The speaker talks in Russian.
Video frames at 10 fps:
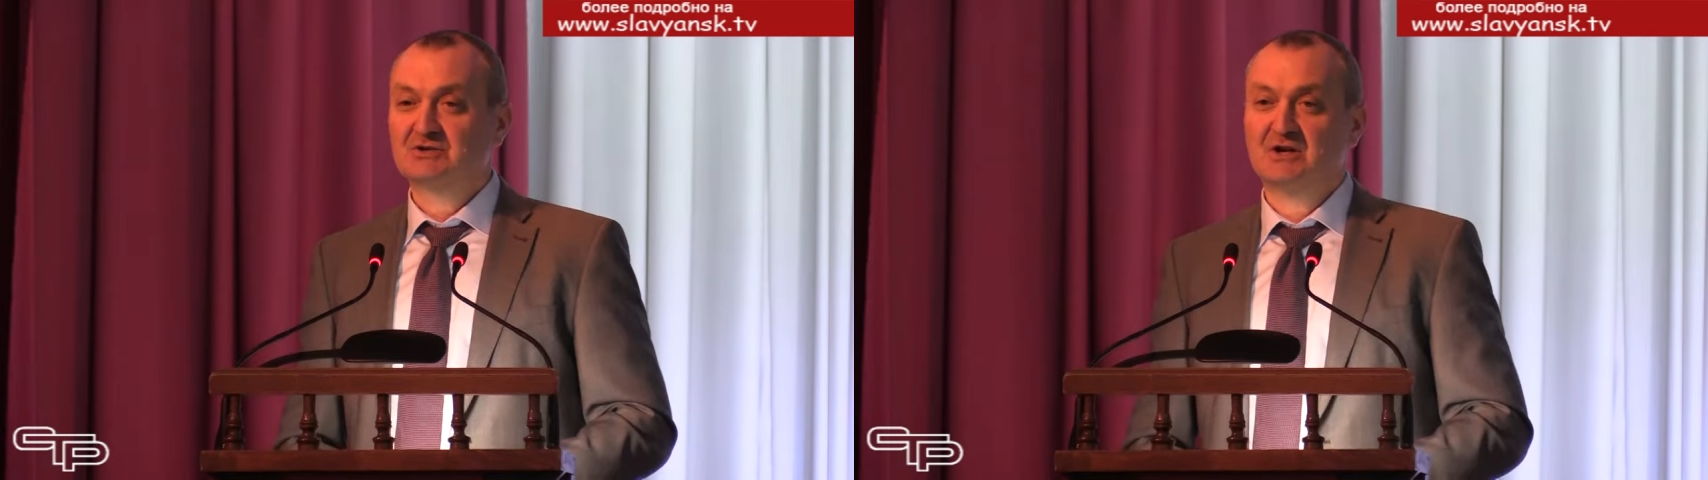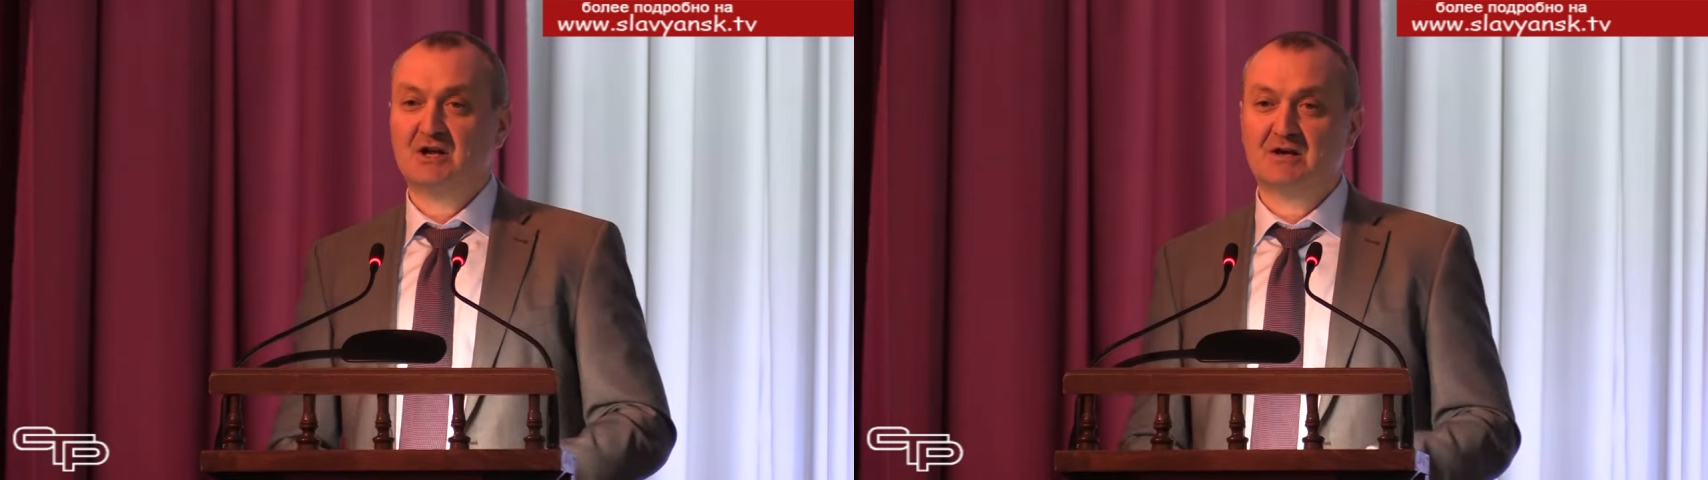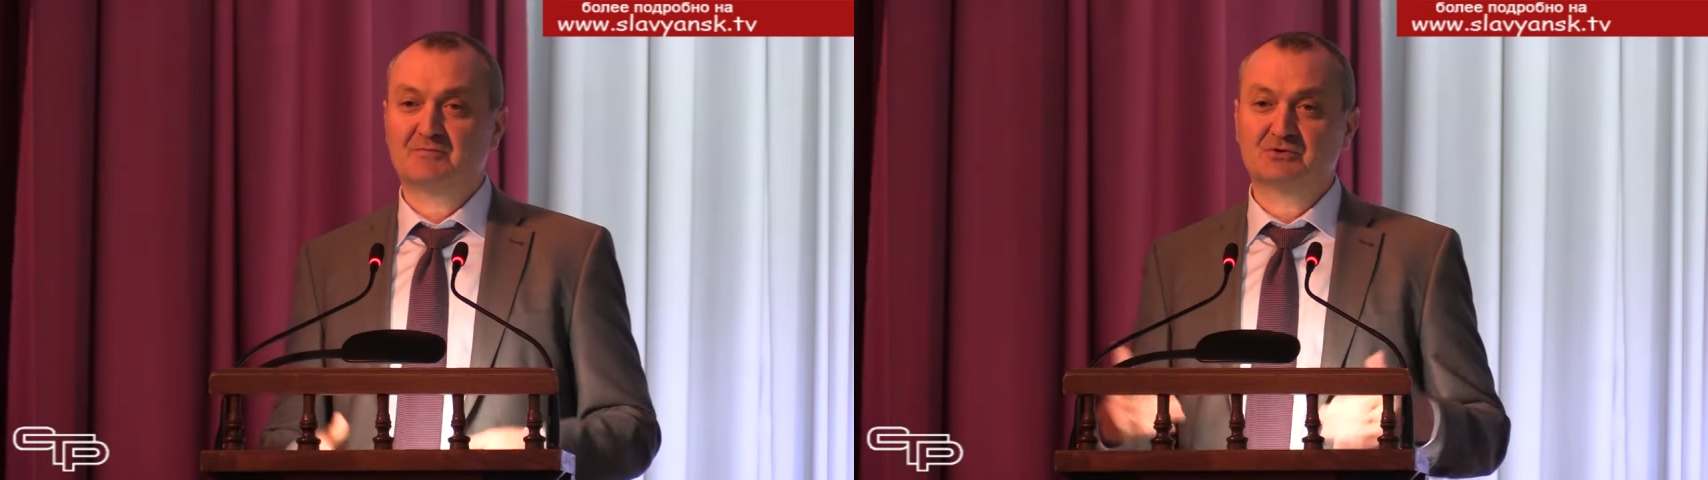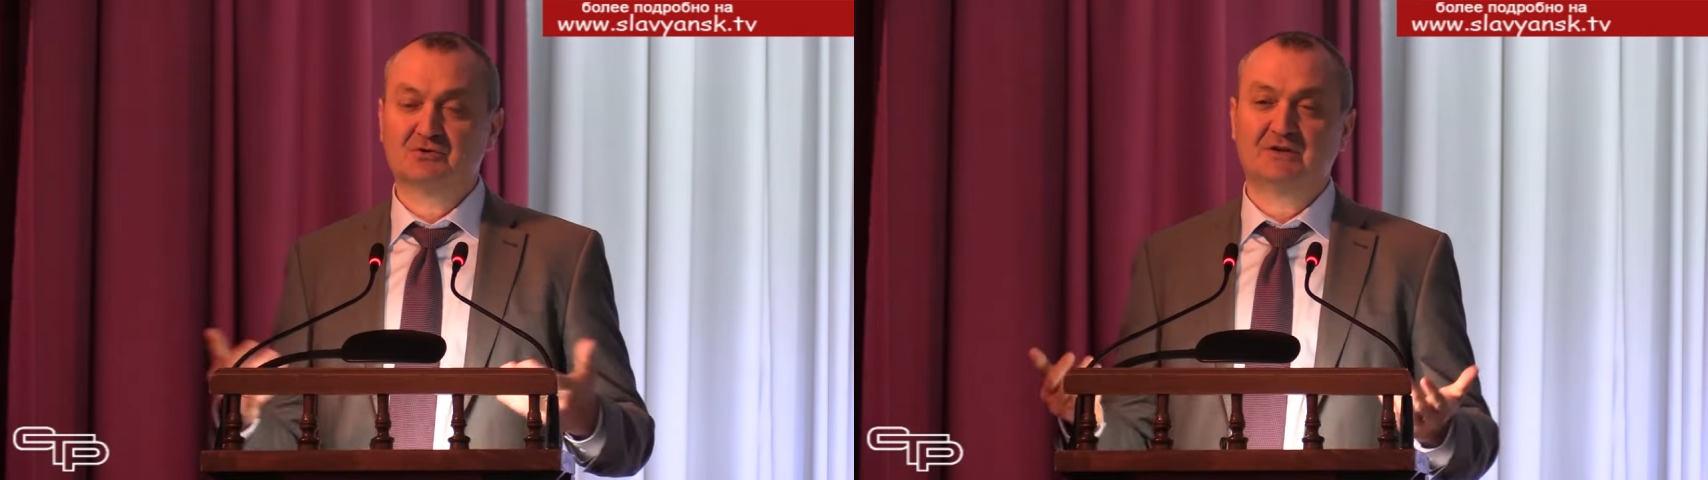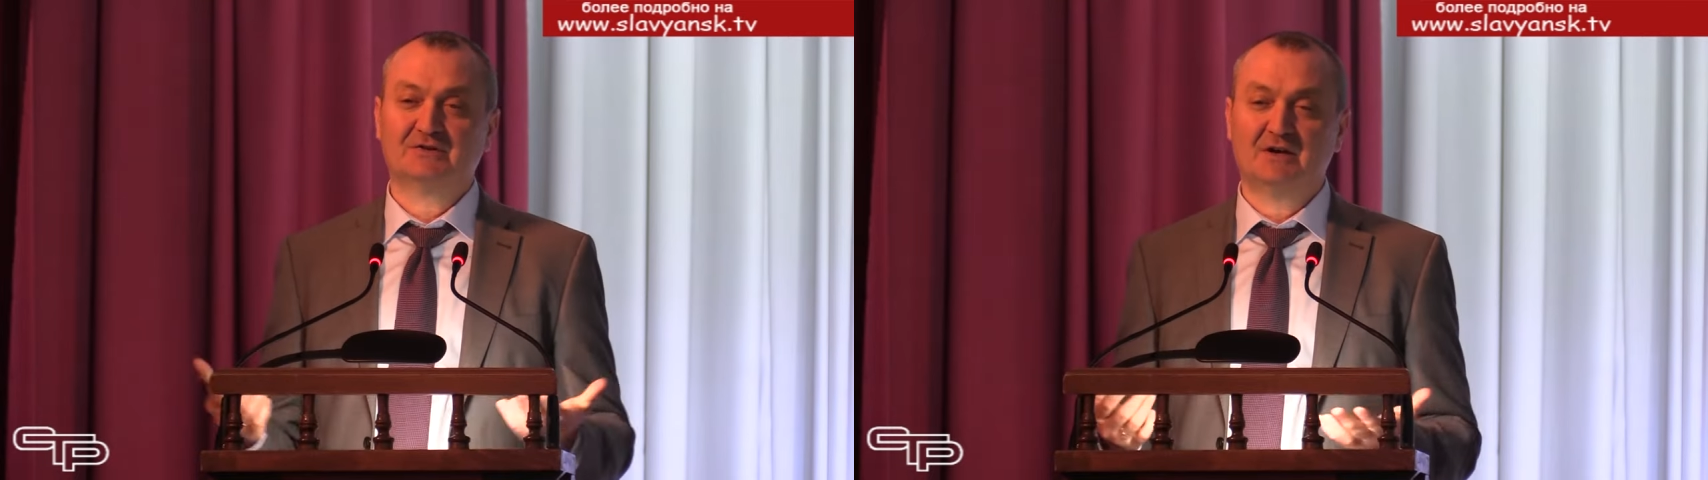Глава
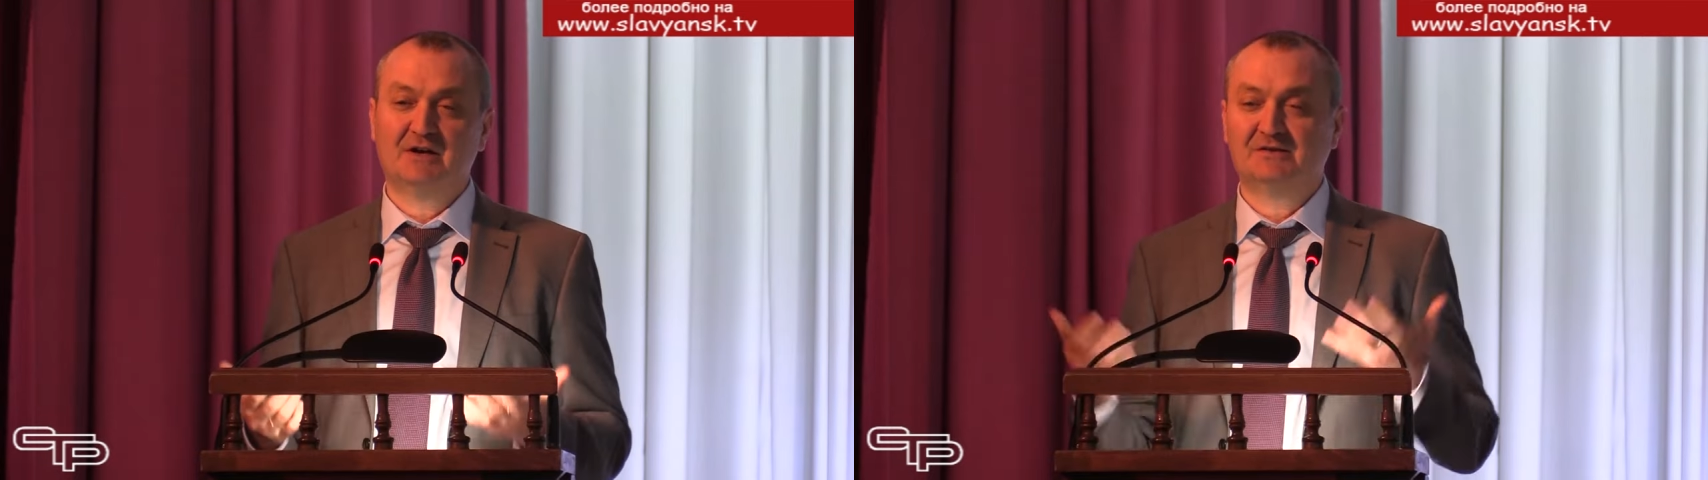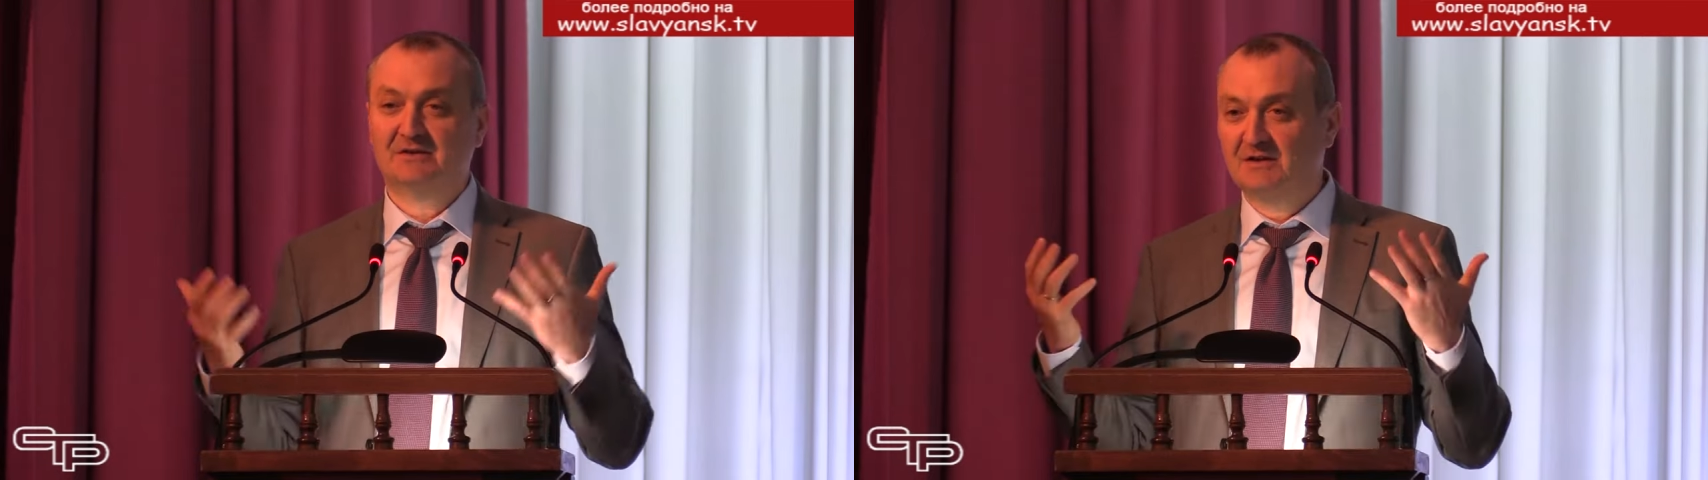Славянского района